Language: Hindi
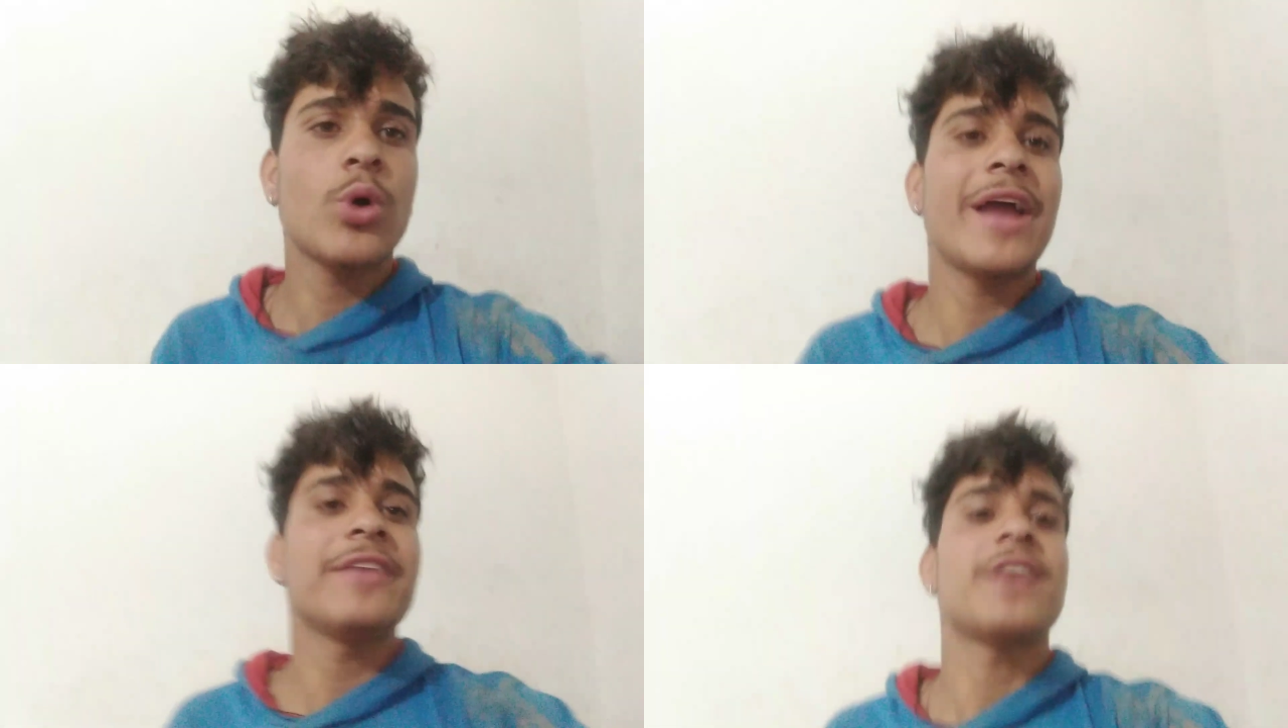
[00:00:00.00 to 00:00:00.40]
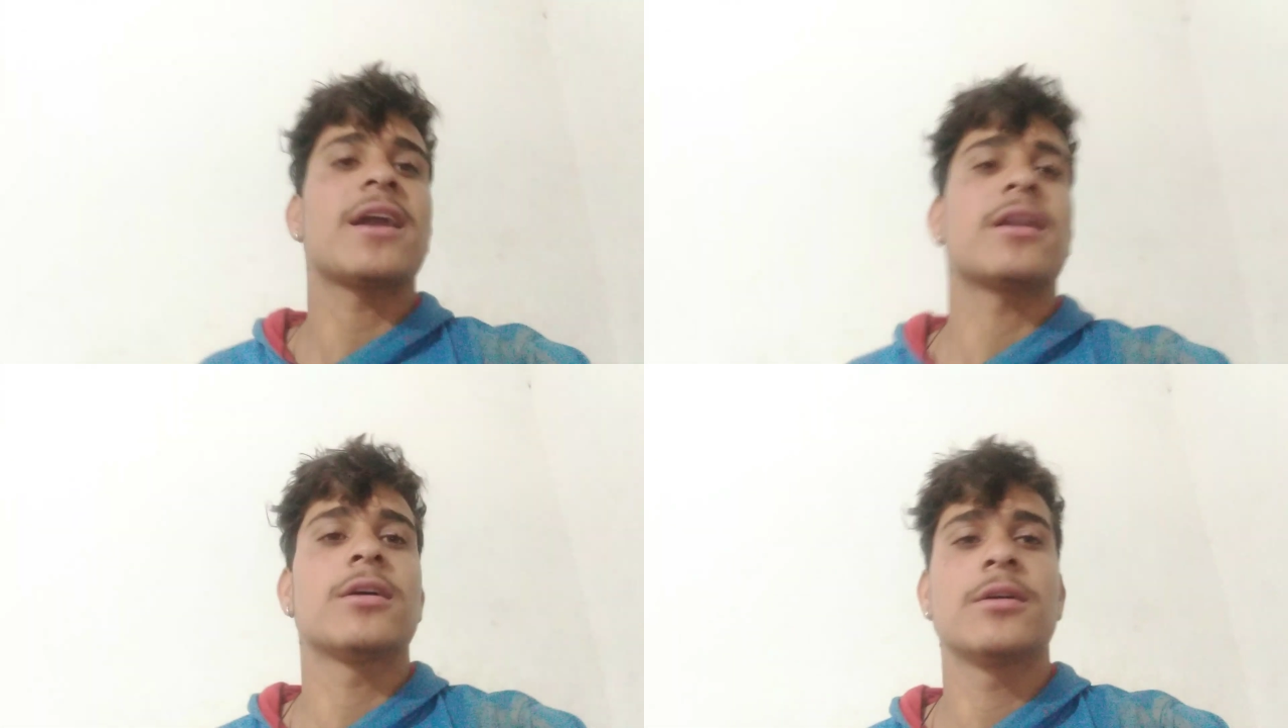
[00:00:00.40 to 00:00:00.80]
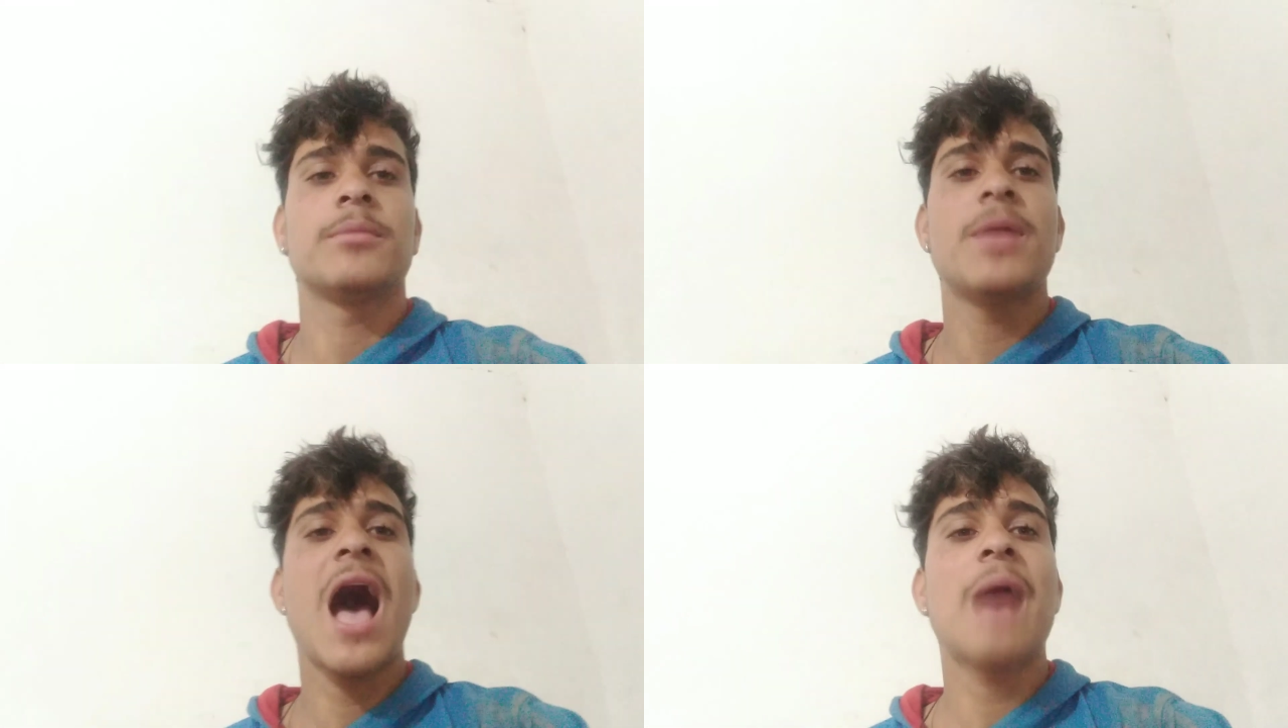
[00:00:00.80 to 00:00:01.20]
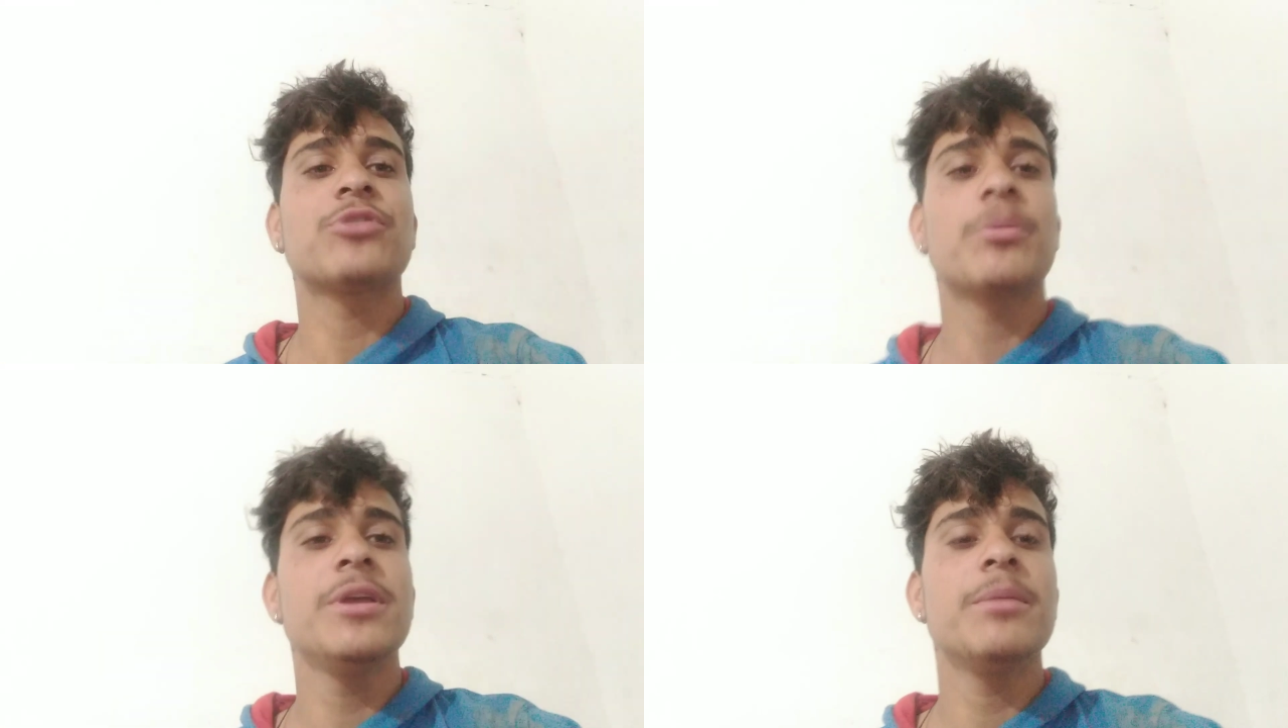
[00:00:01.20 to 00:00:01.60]
तो गाइज यार मैं
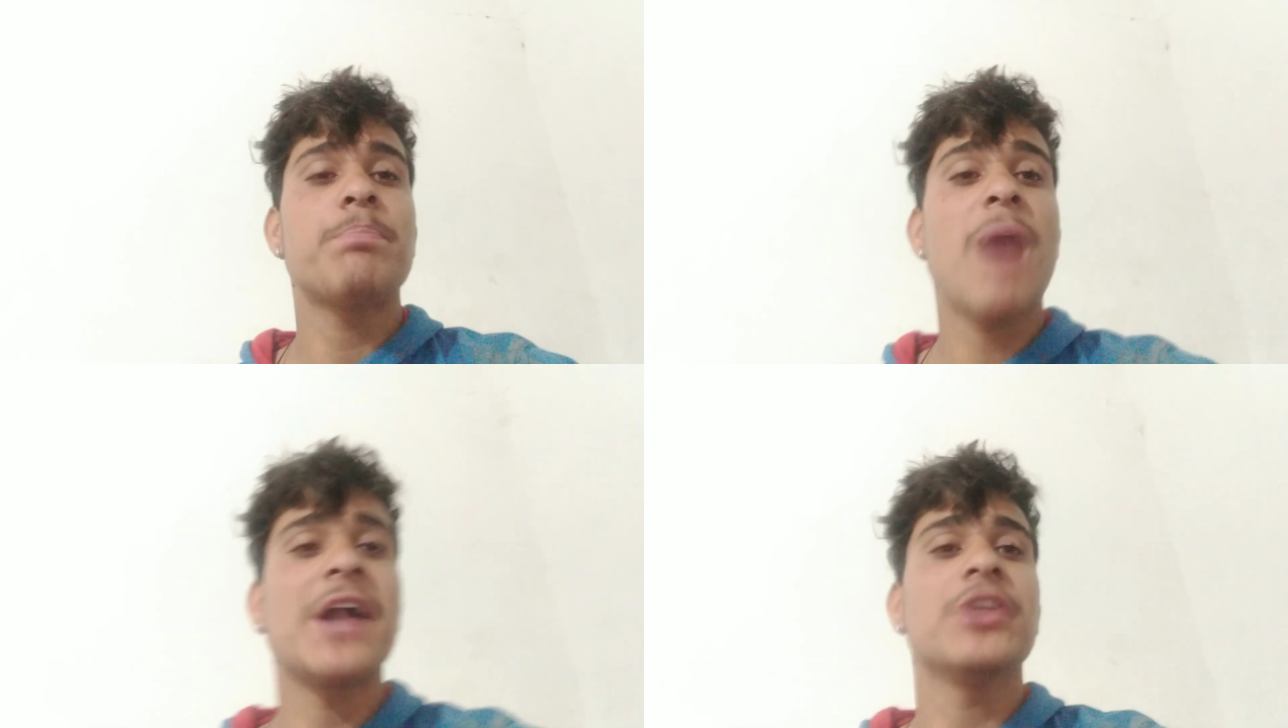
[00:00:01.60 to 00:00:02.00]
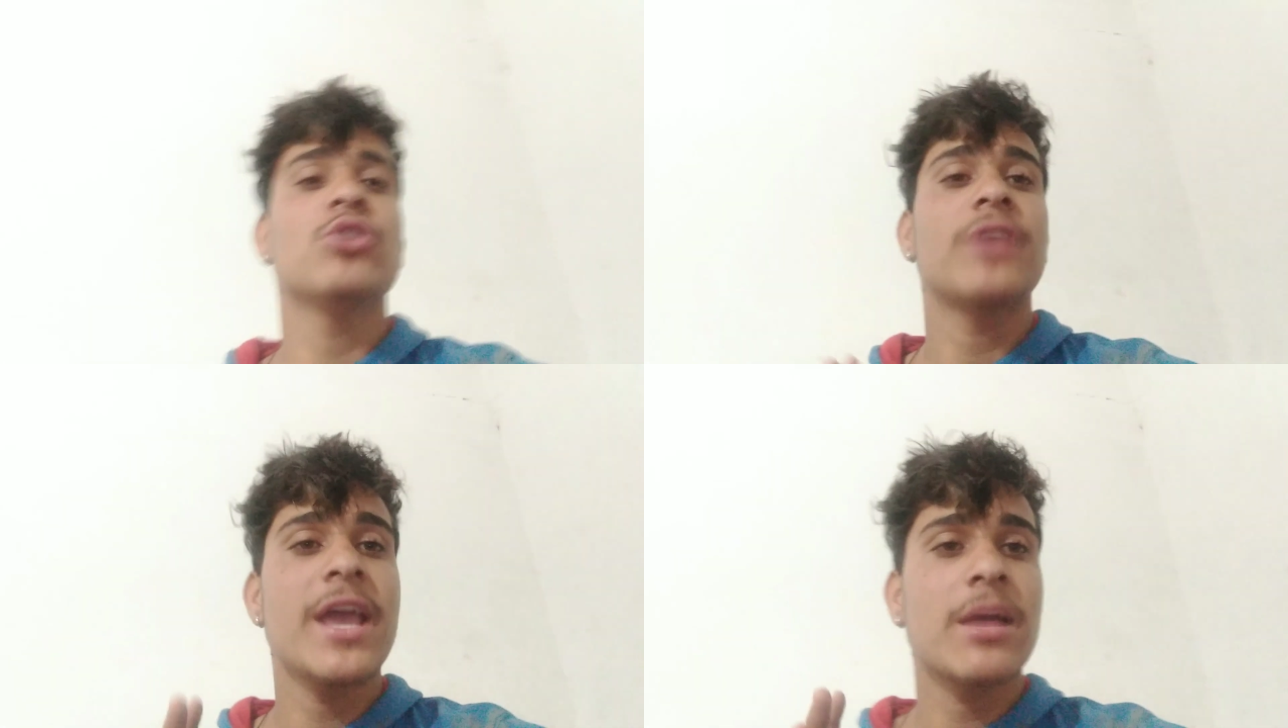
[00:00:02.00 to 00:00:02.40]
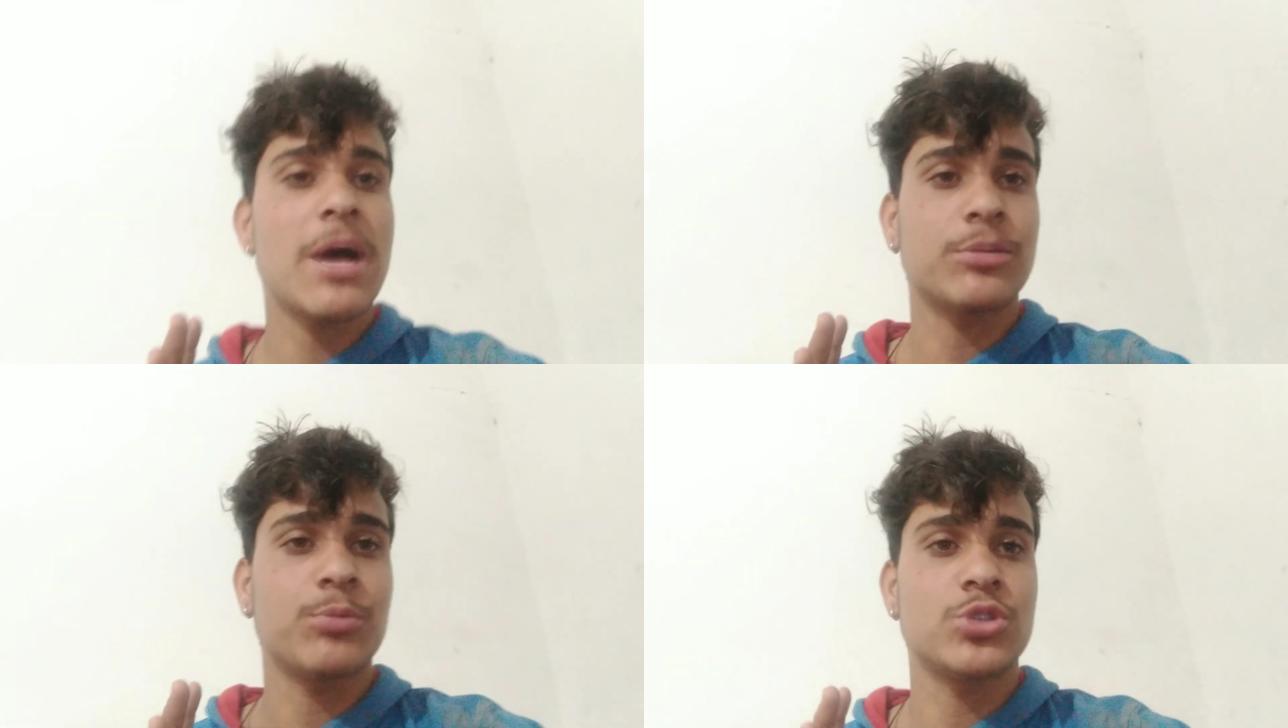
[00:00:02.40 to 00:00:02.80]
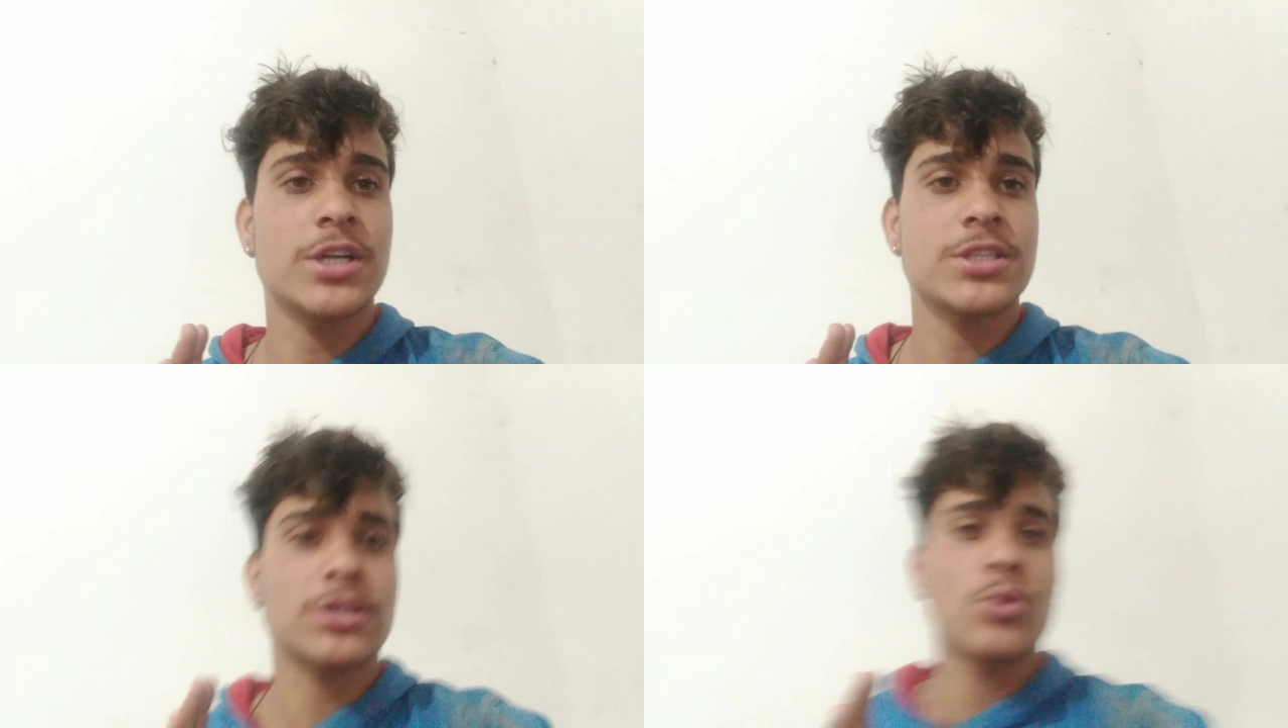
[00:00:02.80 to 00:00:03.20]
आप सभी पहाड़ियों से एक बात
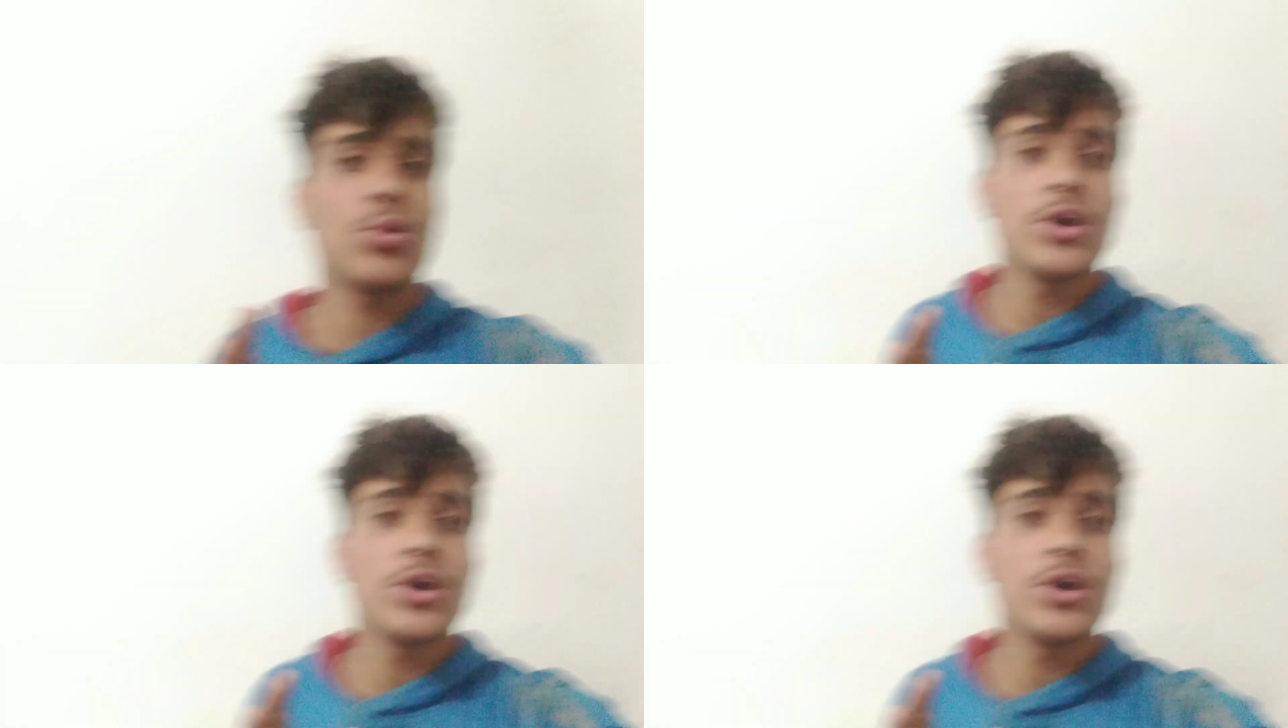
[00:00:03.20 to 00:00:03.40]
पूछना चाहता